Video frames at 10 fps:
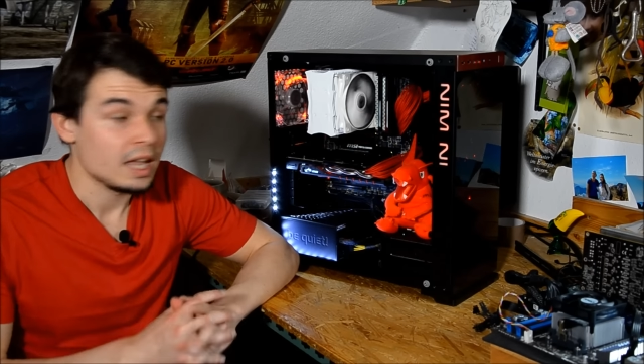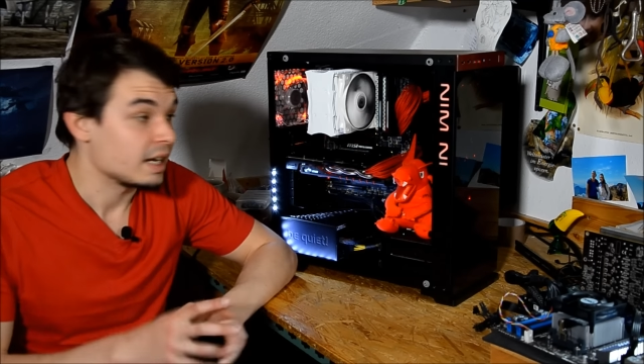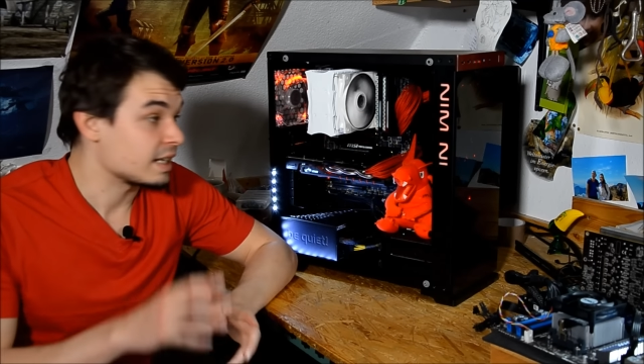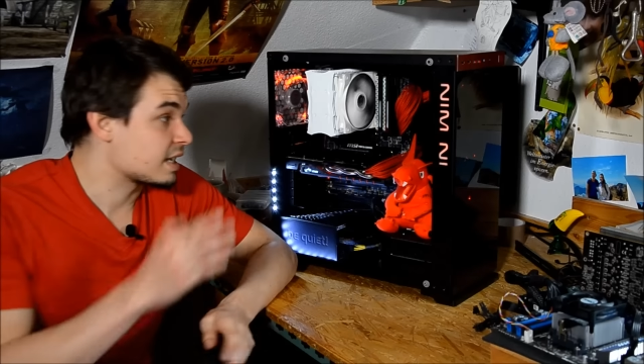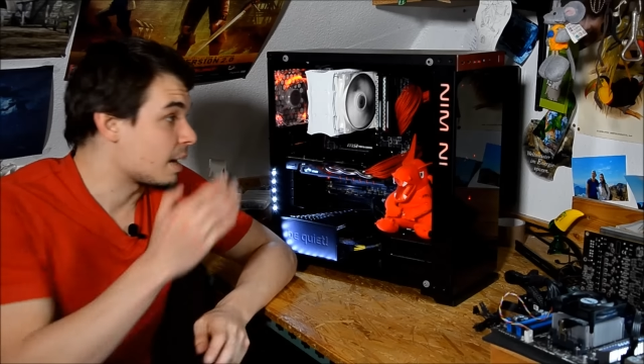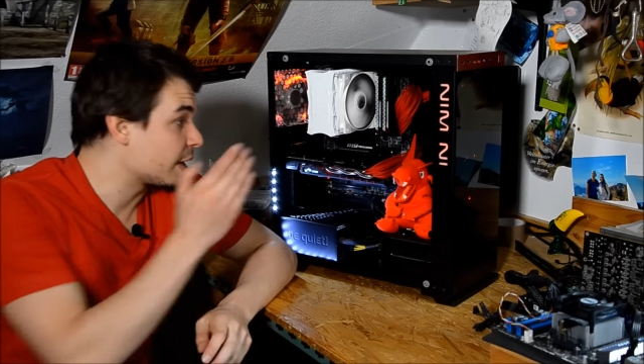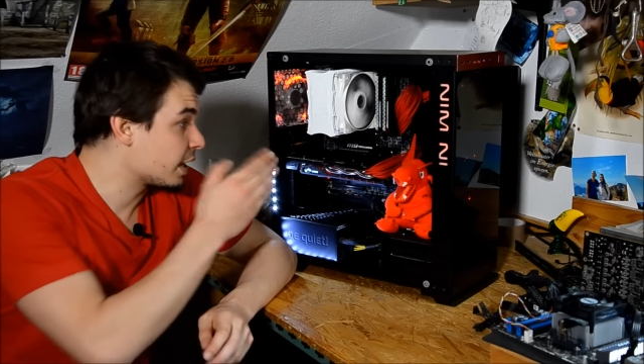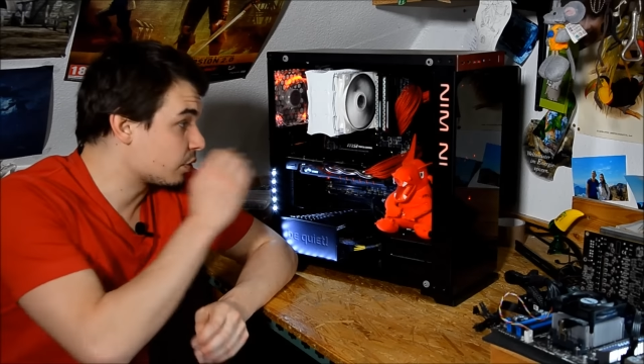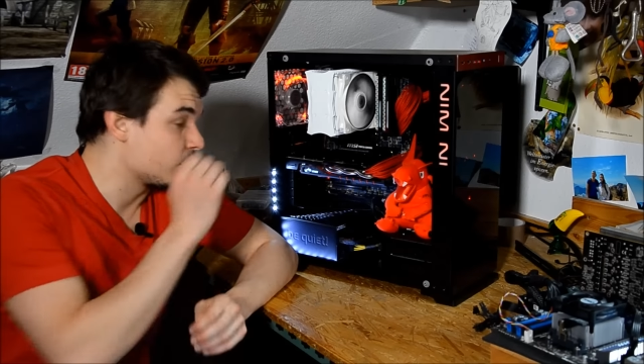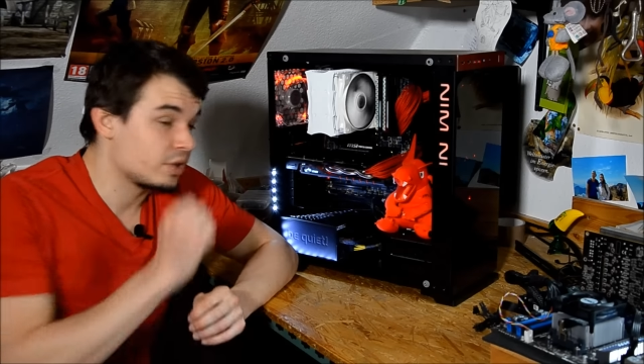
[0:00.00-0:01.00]
Das kann man hier
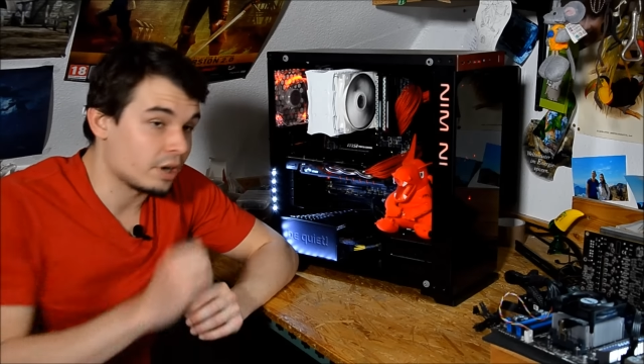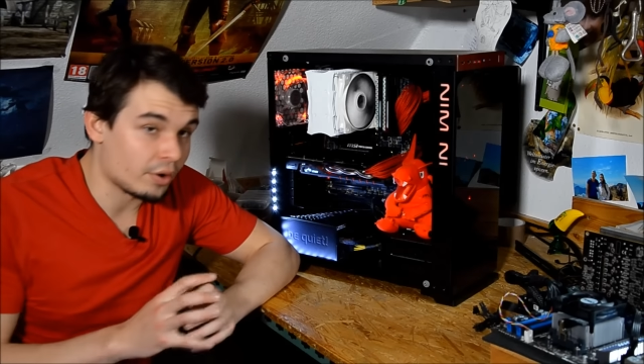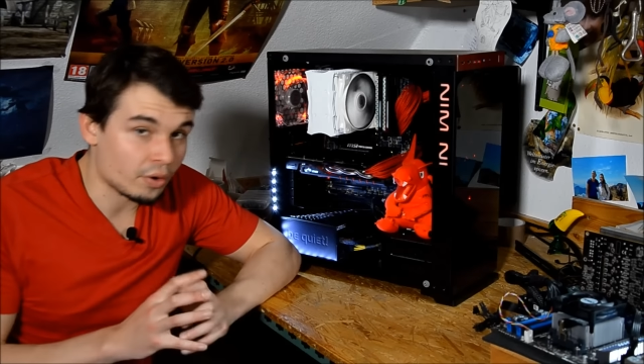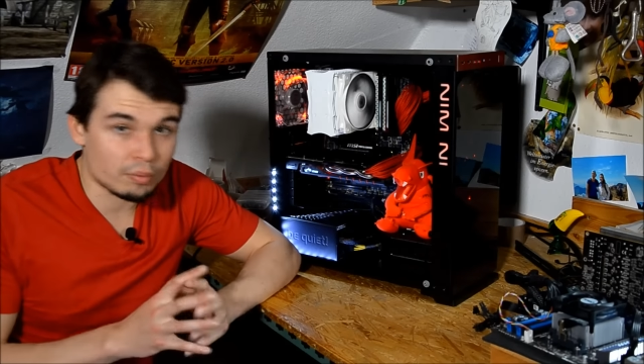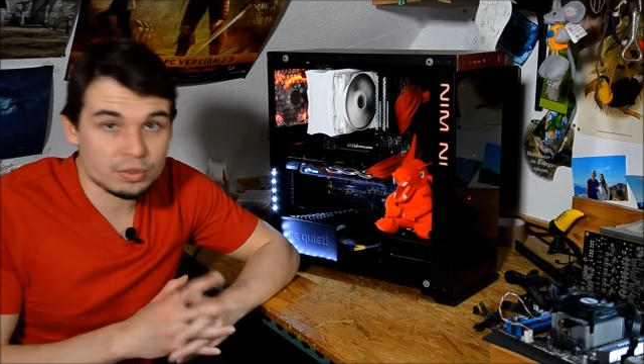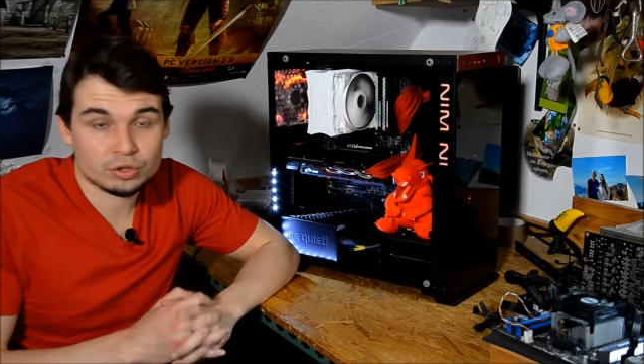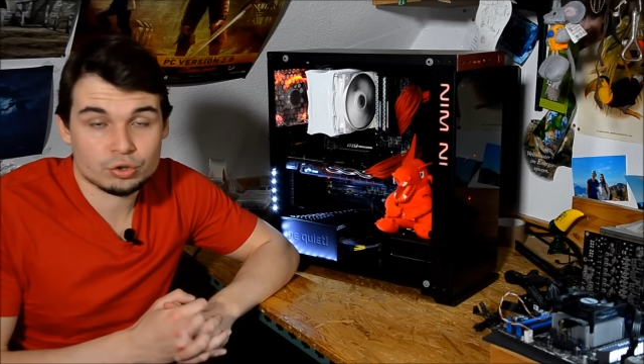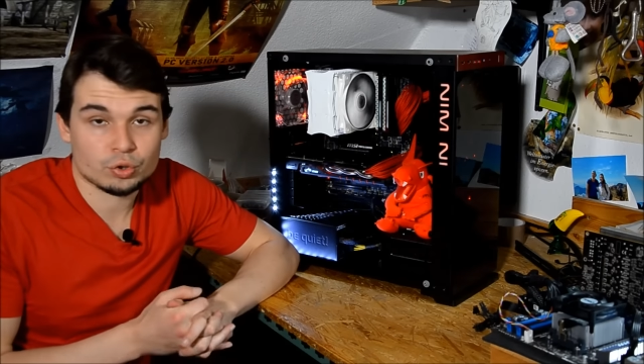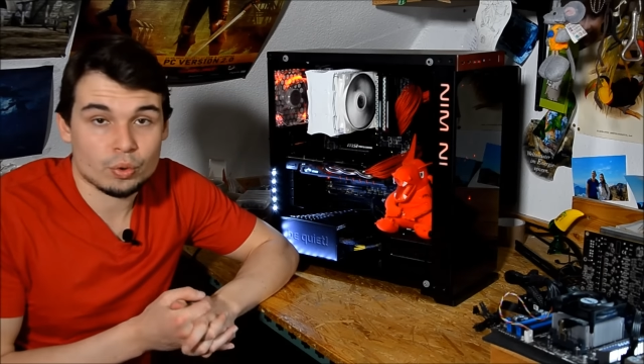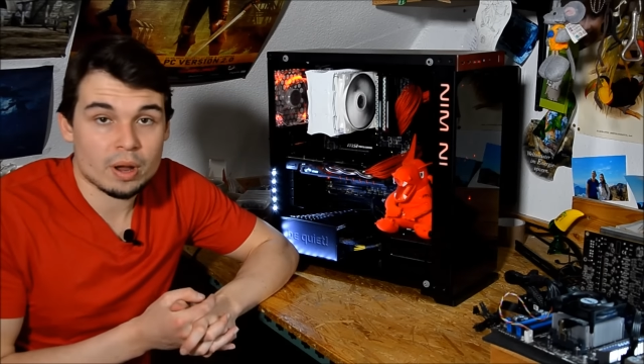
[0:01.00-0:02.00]
natürlich auch noch ein bisschen
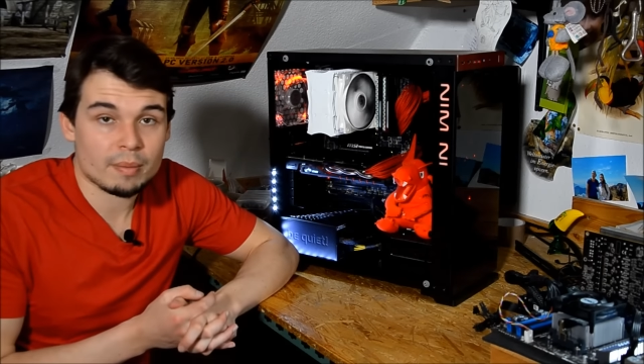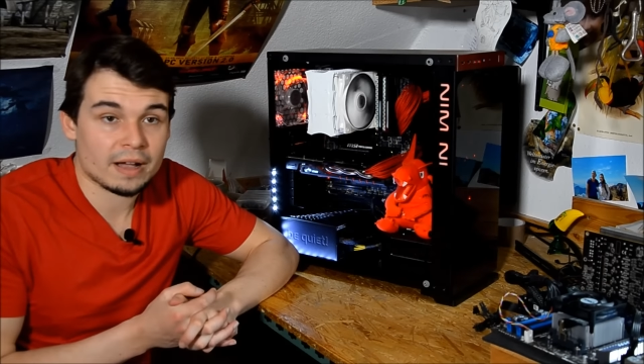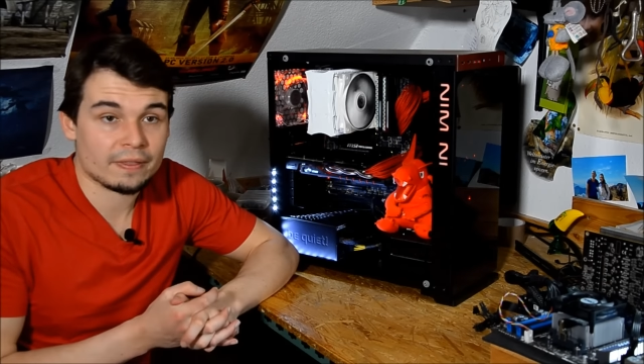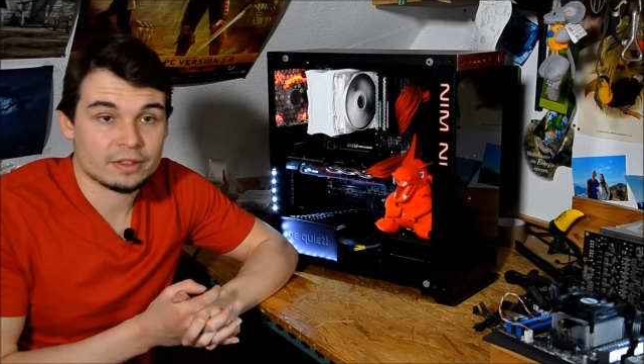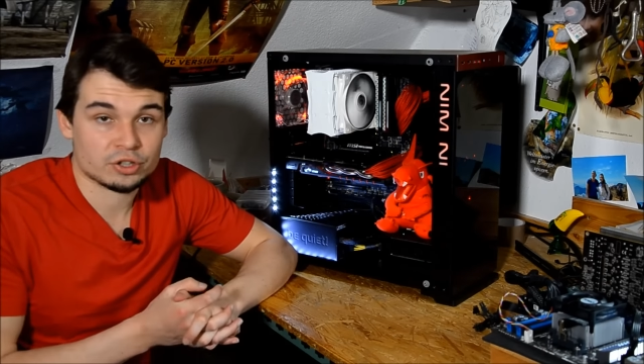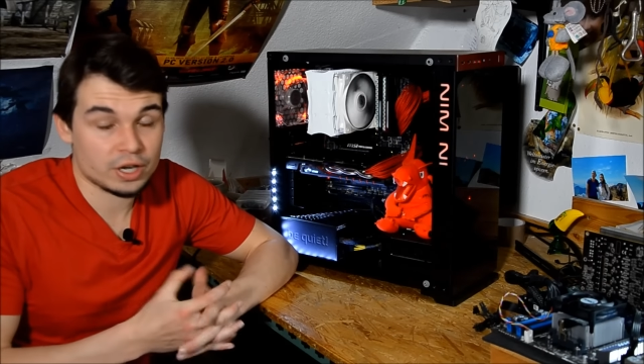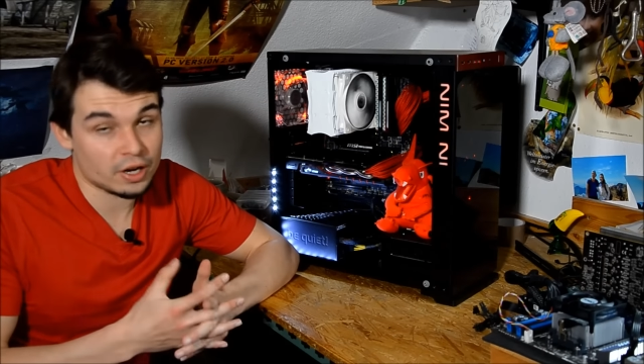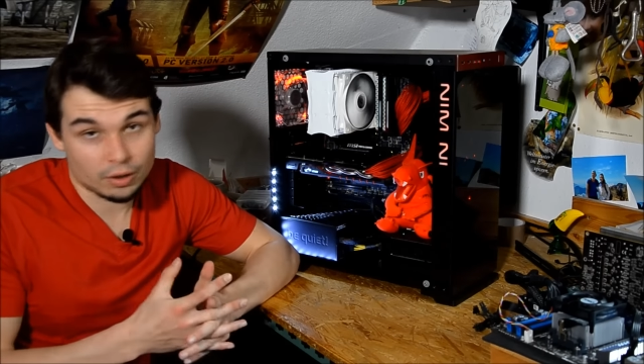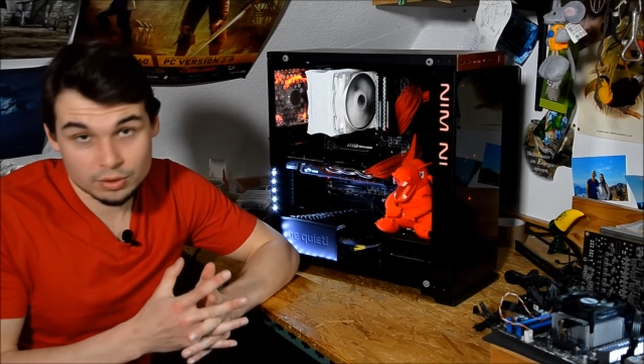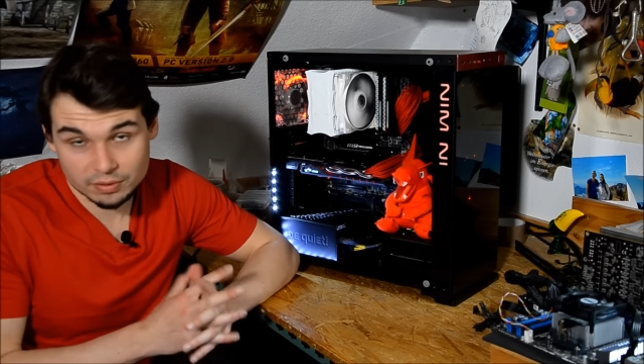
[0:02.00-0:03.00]
schöner machen, steht
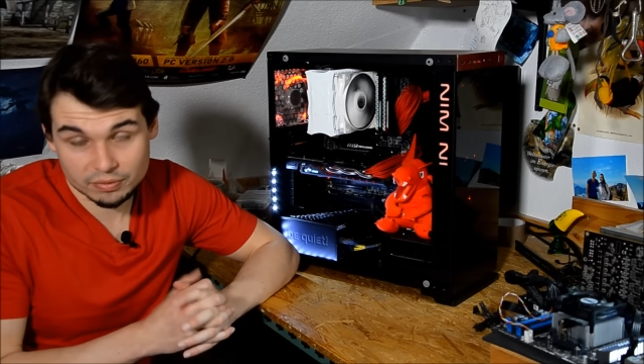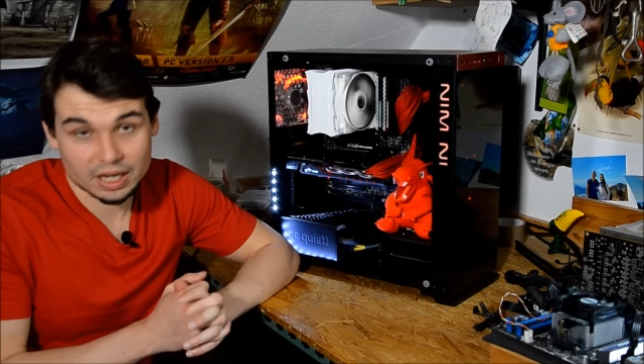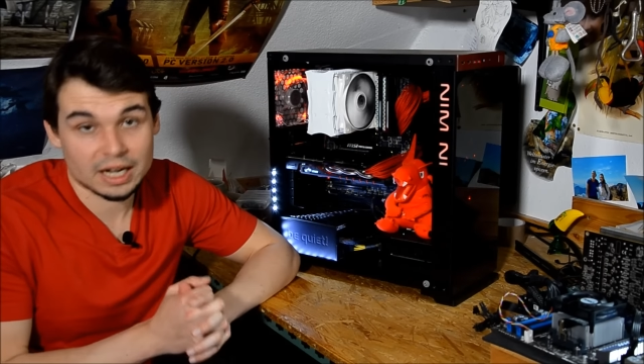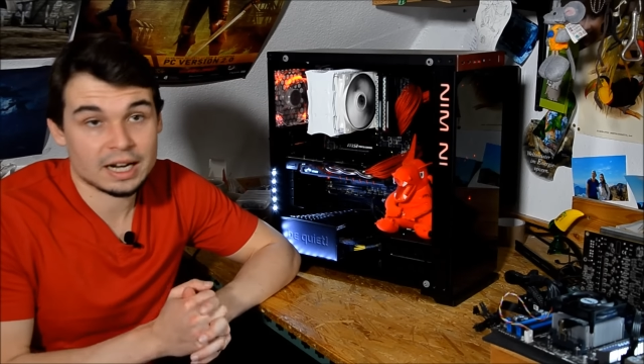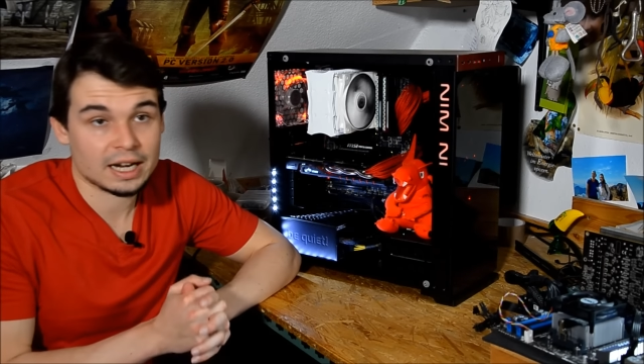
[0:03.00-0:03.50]
außer Frage.